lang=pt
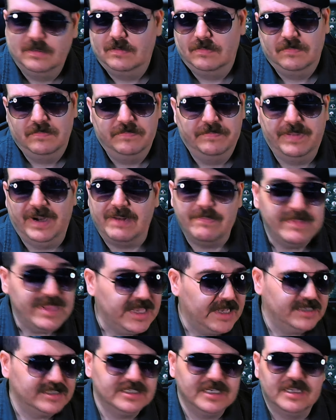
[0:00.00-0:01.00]
Para mim,
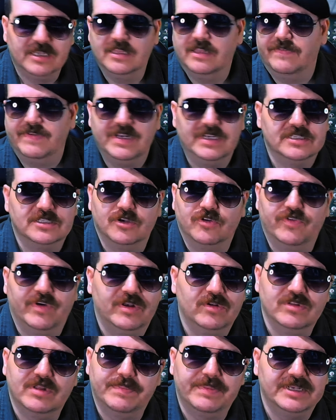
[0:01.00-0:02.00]
esse aqui deveria ser o valor
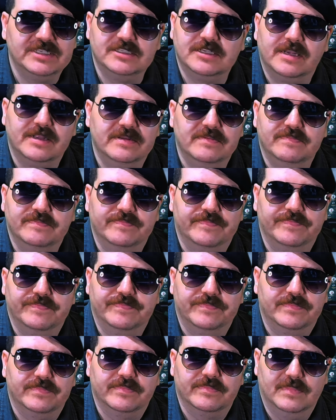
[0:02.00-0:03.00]
da PSN.
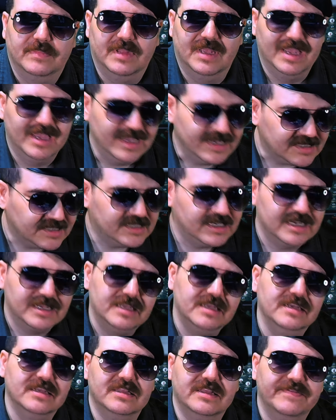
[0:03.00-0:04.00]
Esse
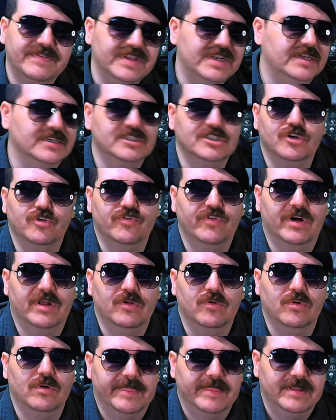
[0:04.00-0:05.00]
aqui deveria ser o
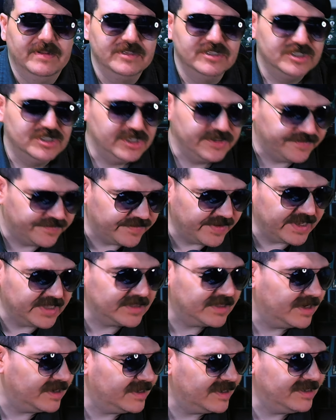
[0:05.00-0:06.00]
valor de
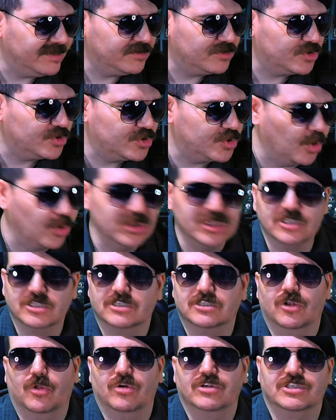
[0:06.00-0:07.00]
venda em todas as
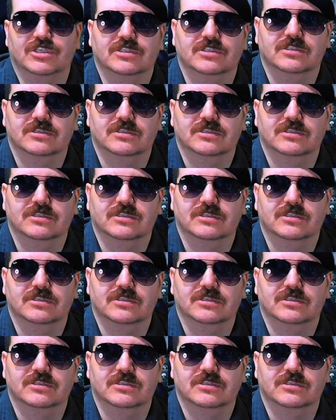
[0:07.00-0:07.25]
lojas,